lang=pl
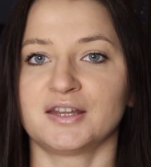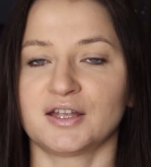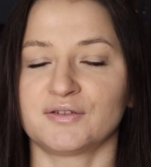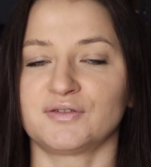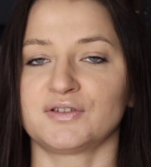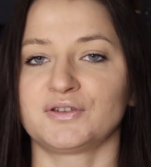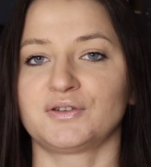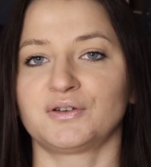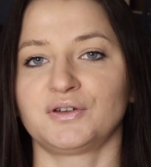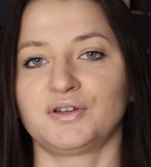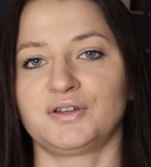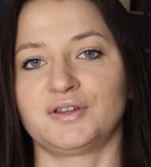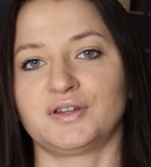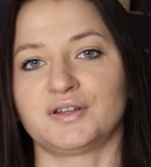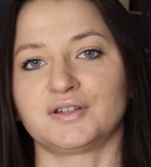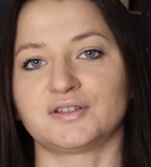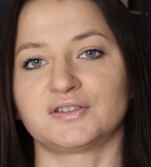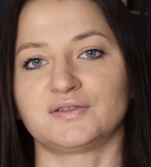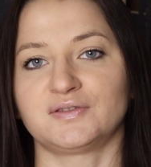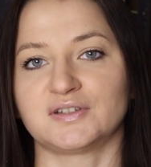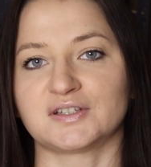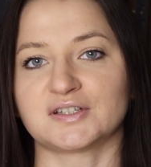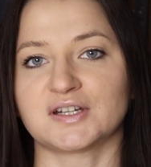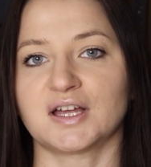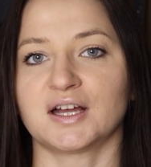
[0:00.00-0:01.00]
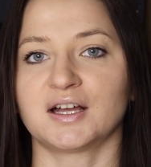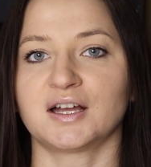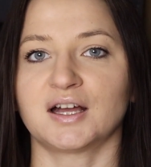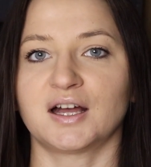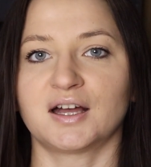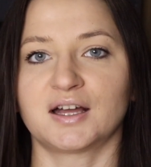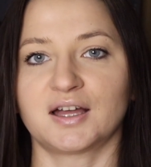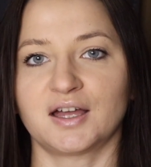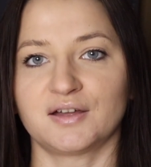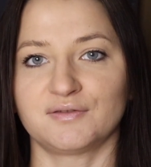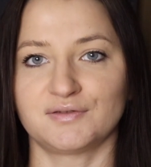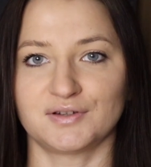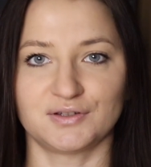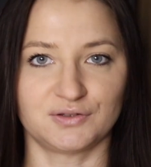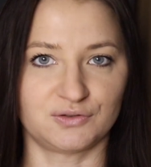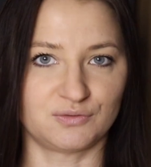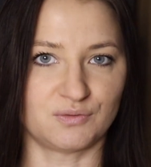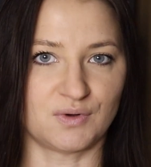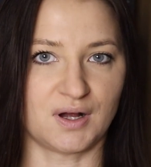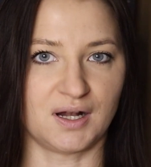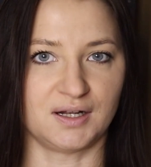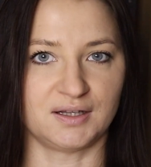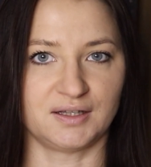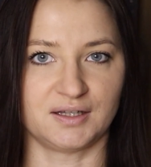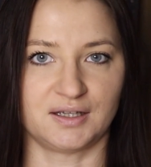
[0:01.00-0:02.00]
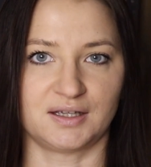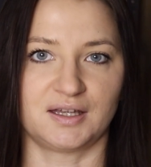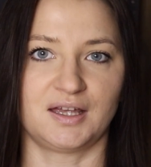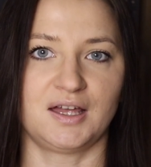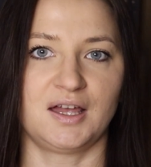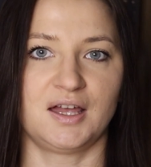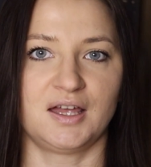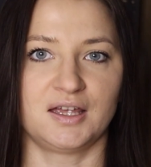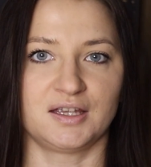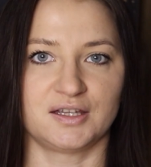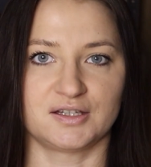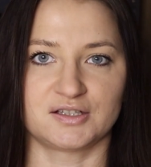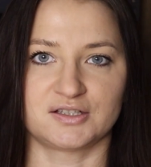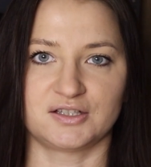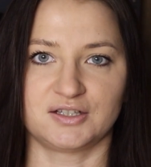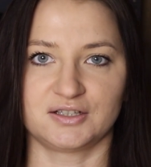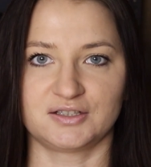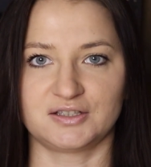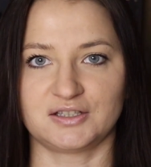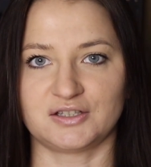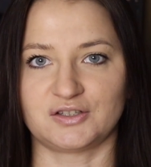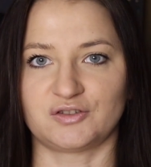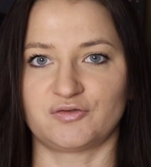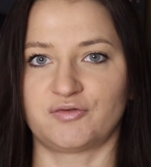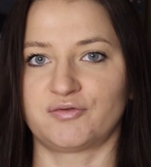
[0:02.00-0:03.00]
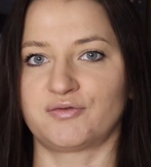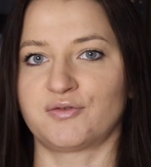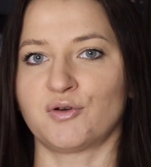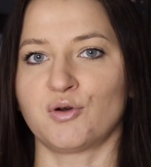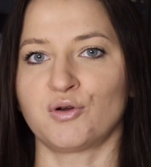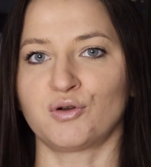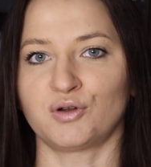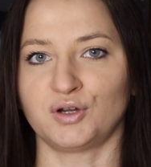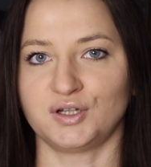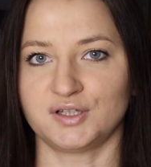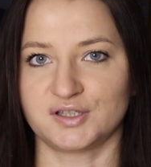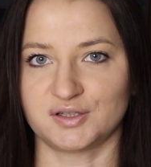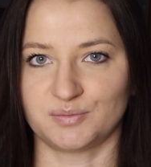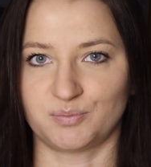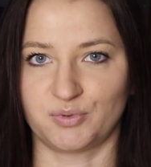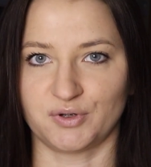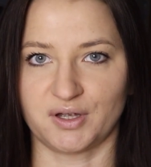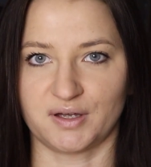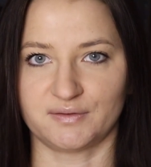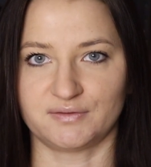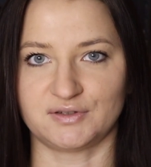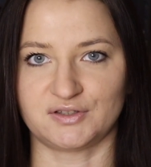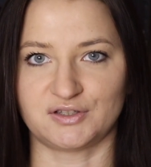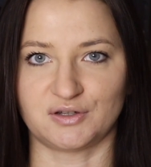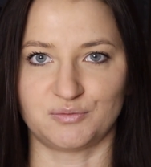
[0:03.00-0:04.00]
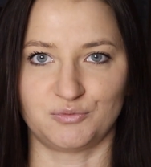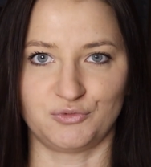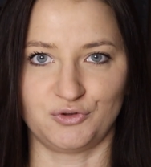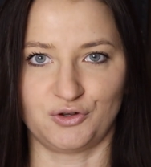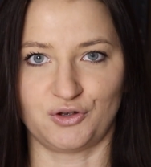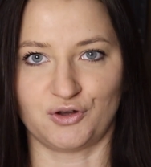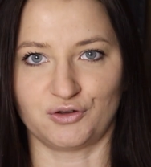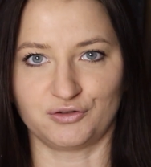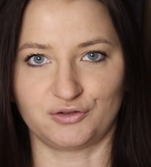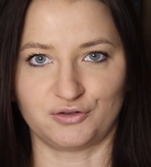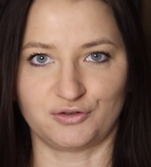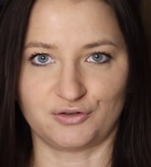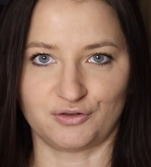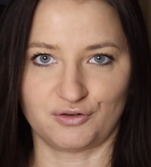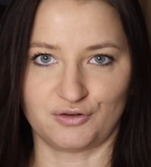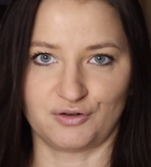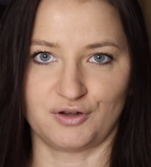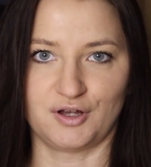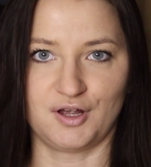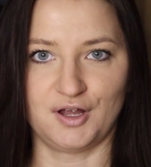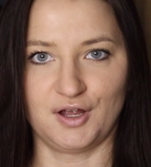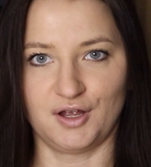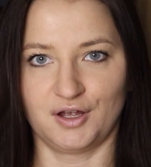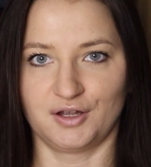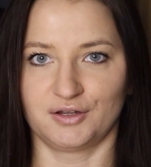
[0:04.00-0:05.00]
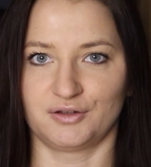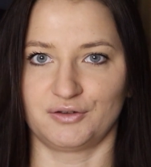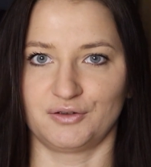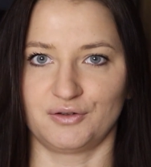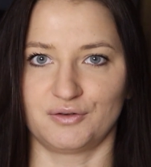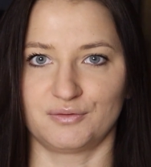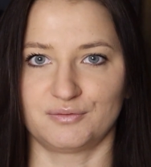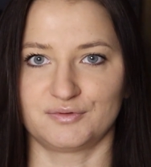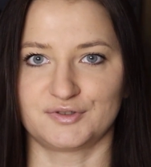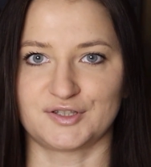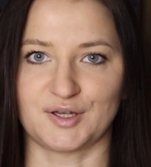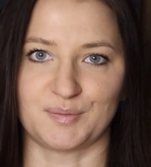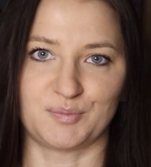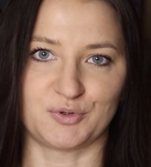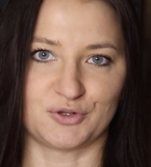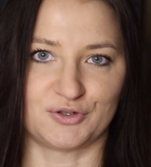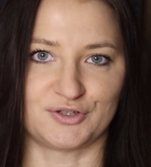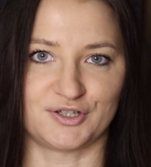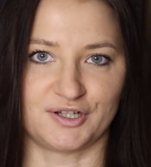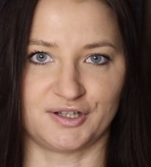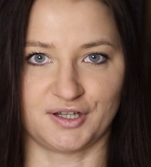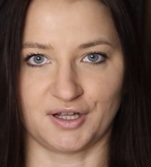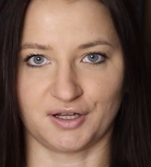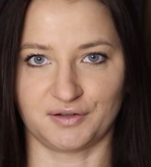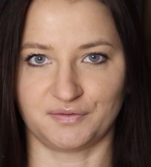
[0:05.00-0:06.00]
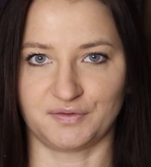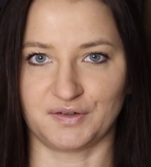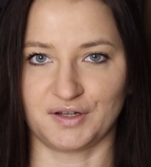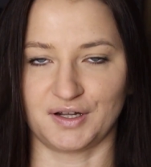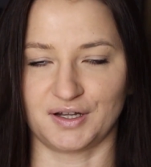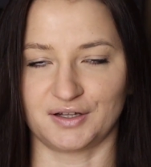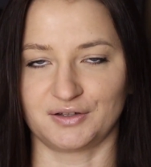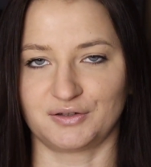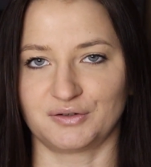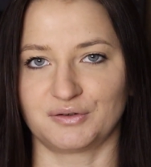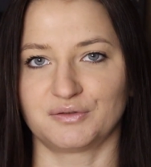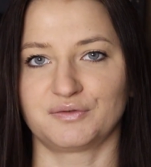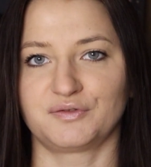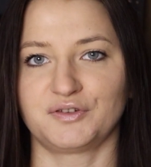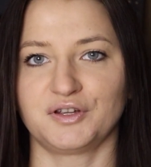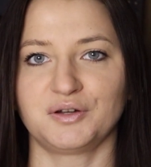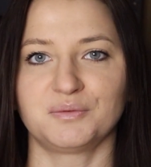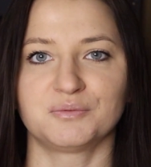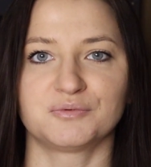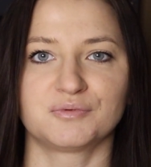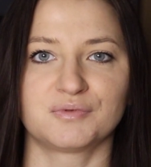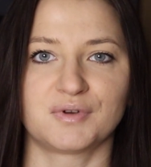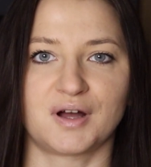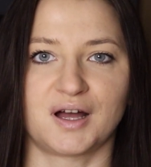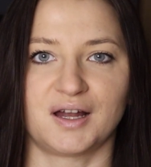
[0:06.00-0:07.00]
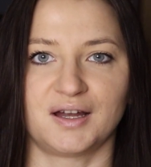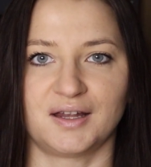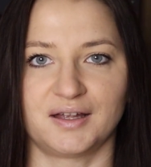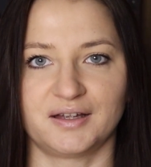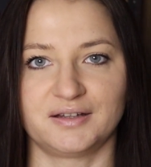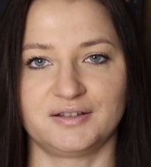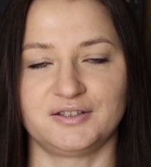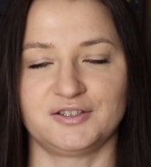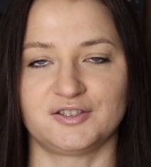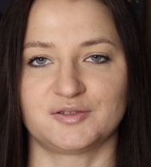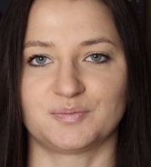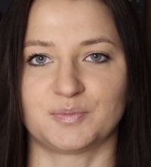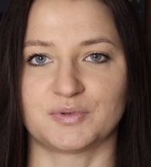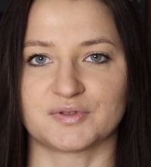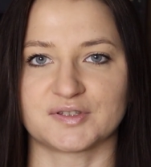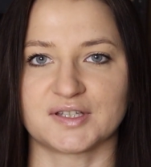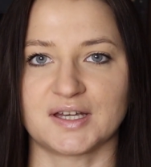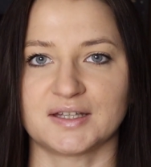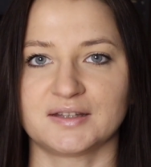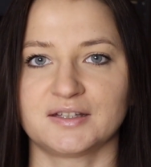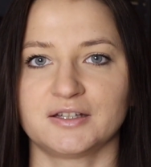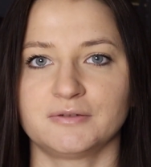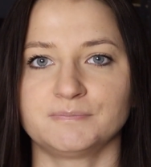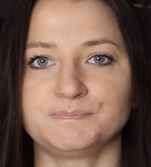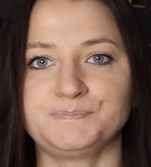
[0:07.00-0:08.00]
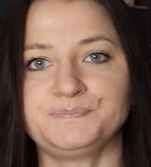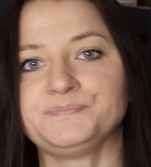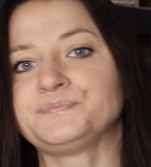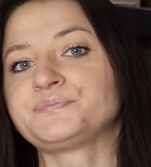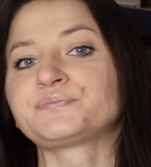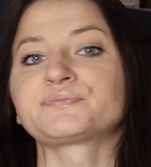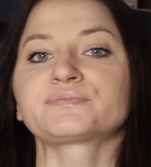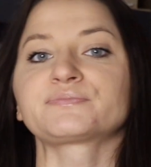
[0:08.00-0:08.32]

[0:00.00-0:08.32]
nawet o innych zwierzakach. Ewentualnie, jeśli gdzieś w okolicy pojawi się mój kot, to, to ją zaproszę na chwilę do filmu, ale nic poza tym.